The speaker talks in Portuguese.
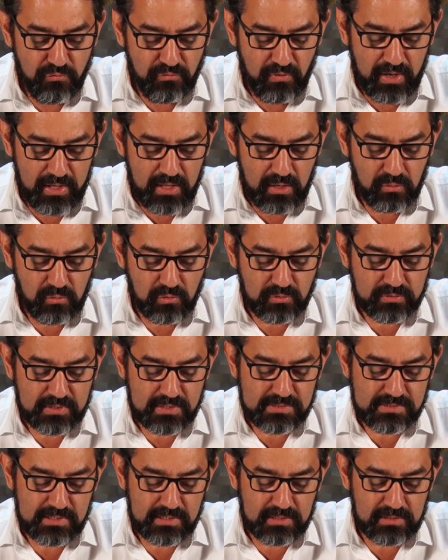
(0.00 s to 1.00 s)
vai
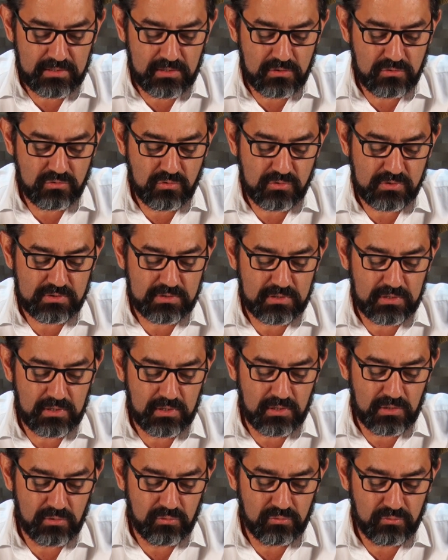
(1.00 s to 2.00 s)
acontecer isso se
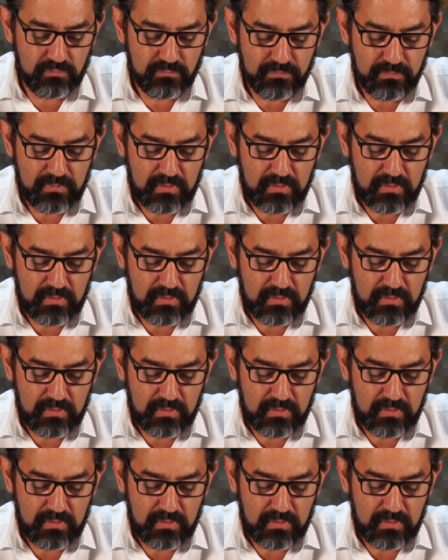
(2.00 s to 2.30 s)
eu